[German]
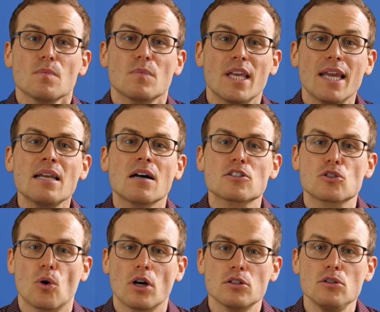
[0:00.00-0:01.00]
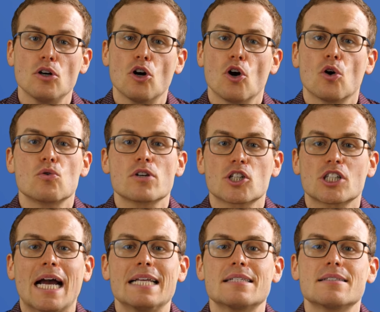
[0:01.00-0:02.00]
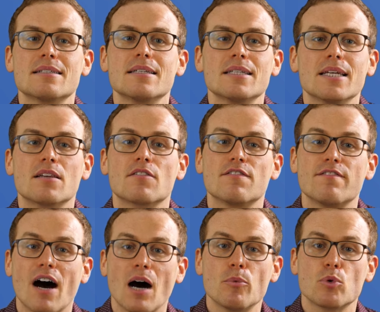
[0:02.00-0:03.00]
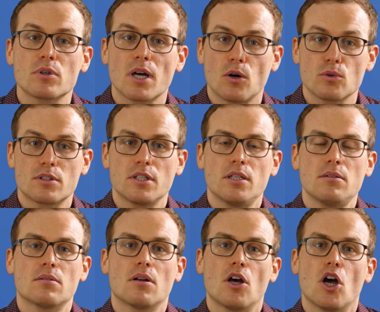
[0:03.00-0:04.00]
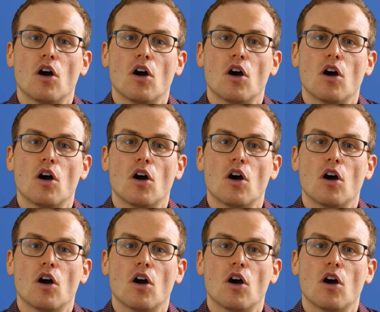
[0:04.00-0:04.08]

Je nach Sorte unterscheiden sie sich in Farbe und Aussehen,